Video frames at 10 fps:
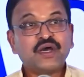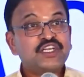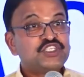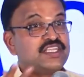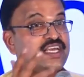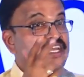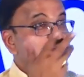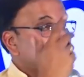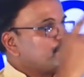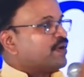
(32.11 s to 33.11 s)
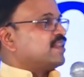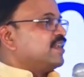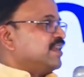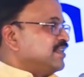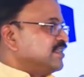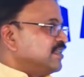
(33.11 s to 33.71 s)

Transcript: మనిషి దేనికి భయపడతాడు